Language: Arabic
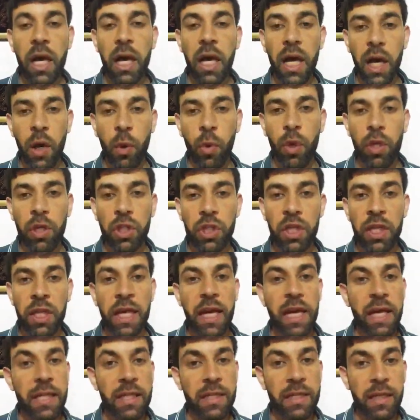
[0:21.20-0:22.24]
أول شيء
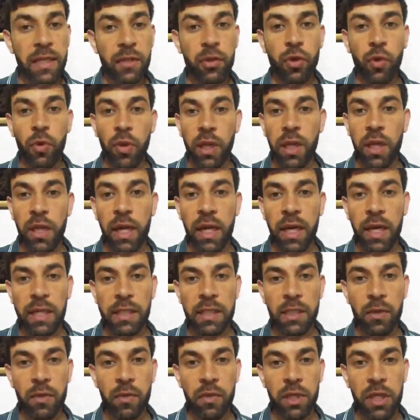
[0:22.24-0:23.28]
أن تدعو الله
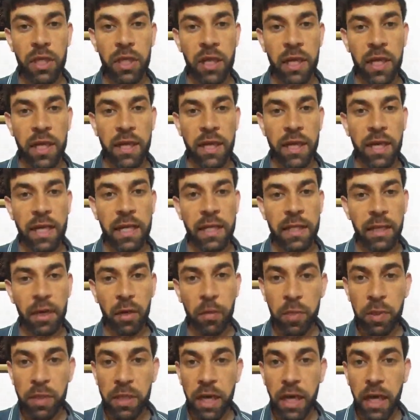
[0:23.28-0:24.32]
عز وجل لنا أن
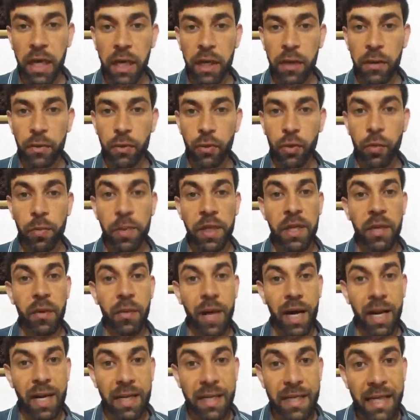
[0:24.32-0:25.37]
يربط على قلوبنا
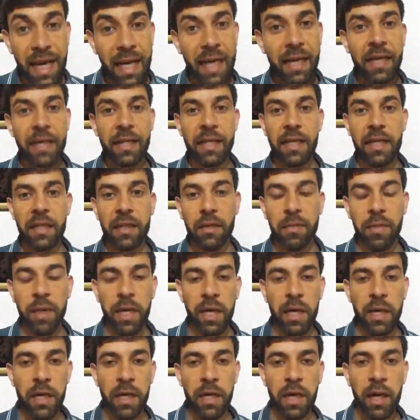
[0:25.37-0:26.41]
وأن يحقن
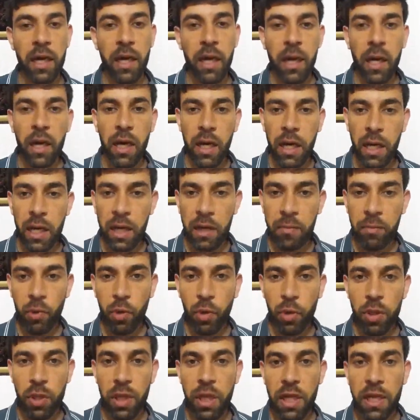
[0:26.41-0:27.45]
دماءنا الأمر
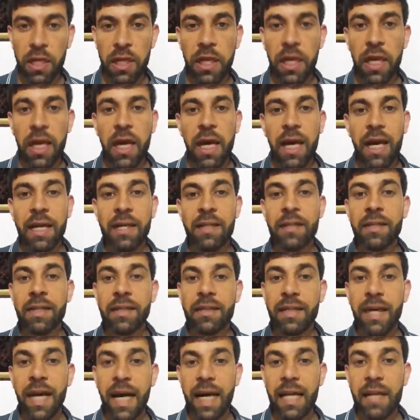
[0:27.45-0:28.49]
الثاني أن
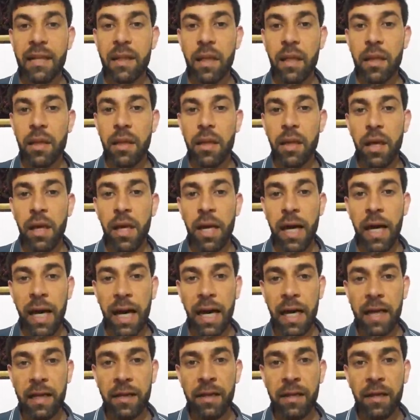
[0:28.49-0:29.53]
تتحدث
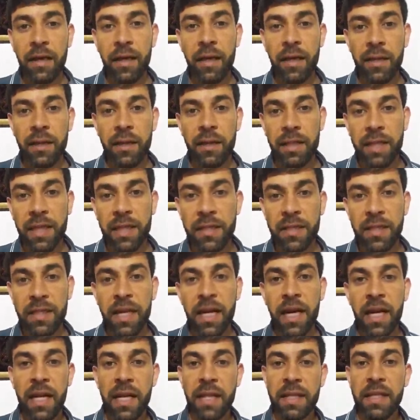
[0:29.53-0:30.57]
عن
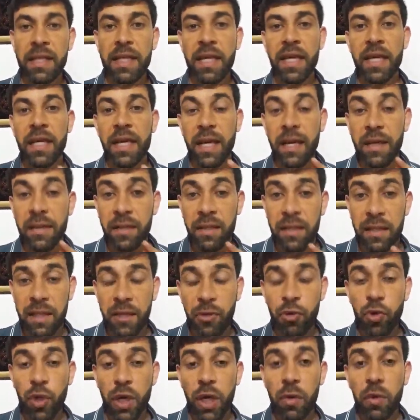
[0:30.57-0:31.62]
قضيتنا التي هي
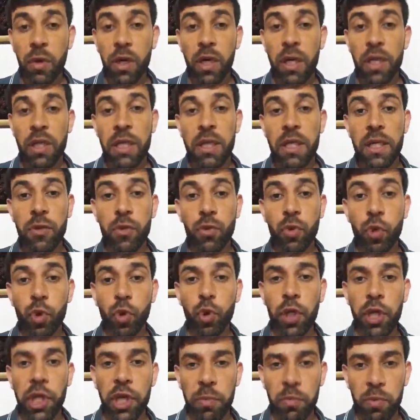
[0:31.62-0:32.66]
قضيتك وقضية
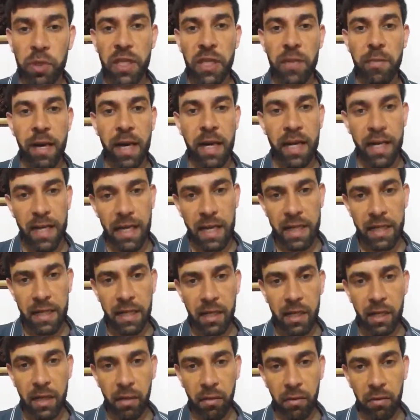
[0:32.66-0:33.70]
كل مسلم على هذه
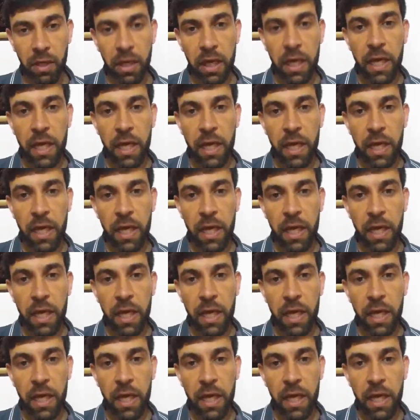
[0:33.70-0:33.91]
الأرض